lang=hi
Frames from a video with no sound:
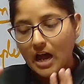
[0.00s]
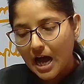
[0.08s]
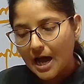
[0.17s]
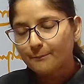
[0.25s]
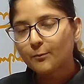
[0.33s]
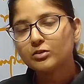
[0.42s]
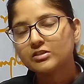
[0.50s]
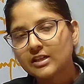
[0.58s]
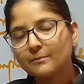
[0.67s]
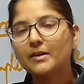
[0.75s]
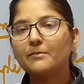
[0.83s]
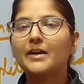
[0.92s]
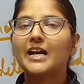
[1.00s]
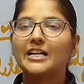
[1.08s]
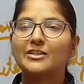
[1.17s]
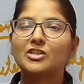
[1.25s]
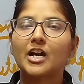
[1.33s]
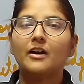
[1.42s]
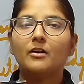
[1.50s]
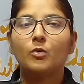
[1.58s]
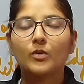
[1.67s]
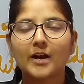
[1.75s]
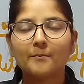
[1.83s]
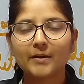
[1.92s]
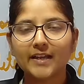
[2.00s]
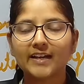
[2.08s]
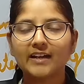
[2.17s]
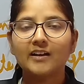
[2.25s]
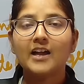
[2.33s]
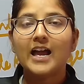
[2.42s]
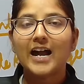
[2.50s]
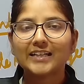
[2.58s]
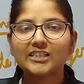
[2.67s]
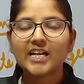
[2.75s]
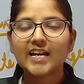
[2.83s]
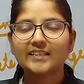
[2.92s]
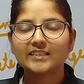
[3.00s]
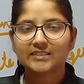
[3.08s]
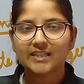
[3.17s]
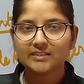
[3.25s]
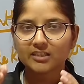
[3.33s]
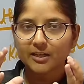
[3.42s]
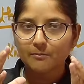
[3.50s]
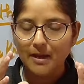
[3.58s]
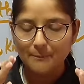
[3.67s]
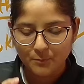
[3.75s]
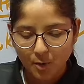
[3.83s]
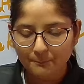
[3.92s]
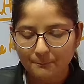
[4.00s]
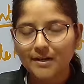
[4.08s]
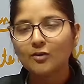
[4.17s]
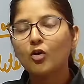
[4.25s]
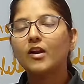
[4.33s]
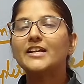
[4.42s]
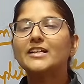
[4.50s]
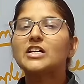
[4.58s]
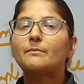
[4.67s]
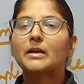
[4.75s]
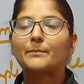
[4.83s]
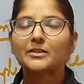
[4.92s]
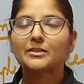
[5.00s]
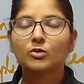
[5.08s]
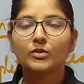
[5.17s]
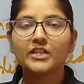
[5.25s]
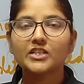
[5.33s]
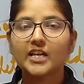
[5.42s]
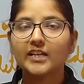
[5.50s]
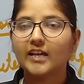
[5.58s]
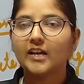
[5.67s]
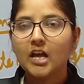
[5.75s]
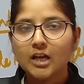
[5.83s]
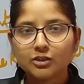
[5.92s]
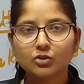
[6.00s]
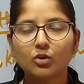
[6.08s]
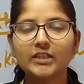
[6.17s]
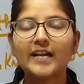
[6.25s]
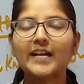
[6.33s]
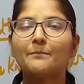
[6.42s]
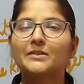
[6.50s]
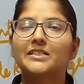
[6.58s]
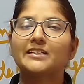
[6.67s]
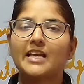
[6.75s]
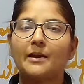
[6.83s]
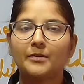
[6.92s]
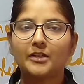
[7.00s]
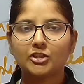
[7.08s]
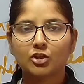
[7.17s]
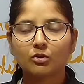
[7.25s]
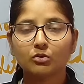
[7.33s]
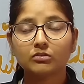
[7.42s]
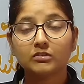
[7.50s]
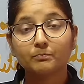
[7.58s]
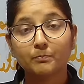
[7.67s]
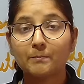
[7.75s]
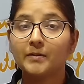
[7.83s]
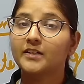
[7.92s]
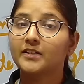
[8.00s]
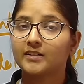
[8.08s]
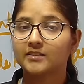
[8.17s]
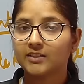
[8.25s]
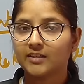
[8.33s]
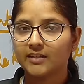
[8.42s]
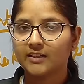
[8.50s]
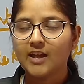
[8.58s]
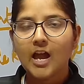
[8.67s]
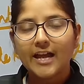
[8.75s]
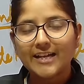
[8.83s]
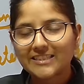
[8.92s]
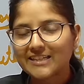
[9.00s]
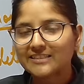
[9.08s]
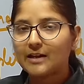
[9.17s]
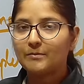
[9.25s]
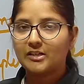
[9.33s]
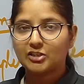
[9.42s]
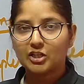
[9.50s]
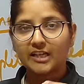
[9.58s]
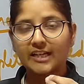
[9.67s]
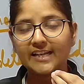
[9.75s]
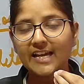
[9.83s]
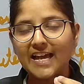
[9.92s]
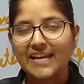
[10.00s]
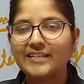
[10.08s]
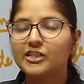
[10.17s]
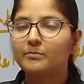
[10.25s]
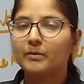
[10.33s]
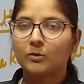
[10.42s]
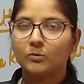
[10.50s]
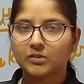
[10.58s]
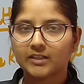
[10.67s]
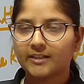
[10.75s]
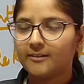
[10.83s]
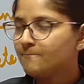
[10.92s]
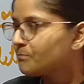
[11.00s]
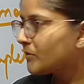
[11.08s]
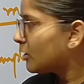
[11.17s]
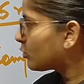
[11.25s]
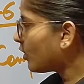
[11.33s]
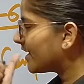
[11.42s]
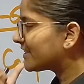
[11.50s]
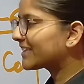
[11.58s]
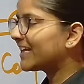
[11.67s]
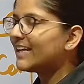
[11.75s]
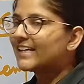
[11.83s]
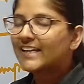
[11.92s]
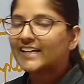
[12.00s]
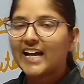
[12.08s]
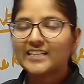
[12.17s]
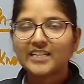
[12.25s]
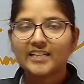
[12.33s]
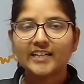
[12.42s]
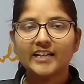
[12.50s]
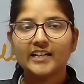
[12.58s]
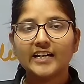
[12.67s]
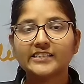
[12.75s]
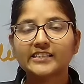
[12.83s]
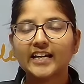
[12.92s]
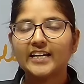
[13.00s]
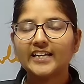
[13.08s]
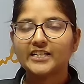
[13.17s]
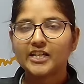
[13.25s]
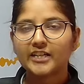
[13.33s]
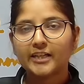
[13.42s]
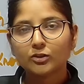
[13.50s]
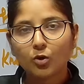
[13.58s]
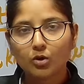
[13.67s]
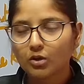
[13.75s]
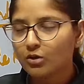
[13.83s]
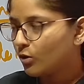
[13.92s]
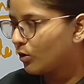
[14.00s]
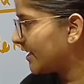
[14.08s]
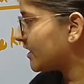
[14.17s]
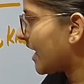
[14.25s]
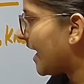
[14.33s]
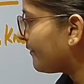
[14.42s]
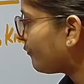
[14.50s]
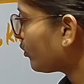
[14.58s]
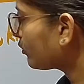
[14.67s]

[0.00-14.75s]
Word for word: आपको सभी में अच्छा होना पड़ेगा अच्छा इन द सेंस कि प्रॉपर नॉलेज आपके पास होनी चाहिए सो so दैट आप इस एग्जामिनेशन को प्रिपेयर कर सकें इस एग्जामिनेशन के लिए एलिजिबल हो सके तो इसके लिए क्या चाहिए इसके लिए चाहिए थोरो नॉलेज एंड वो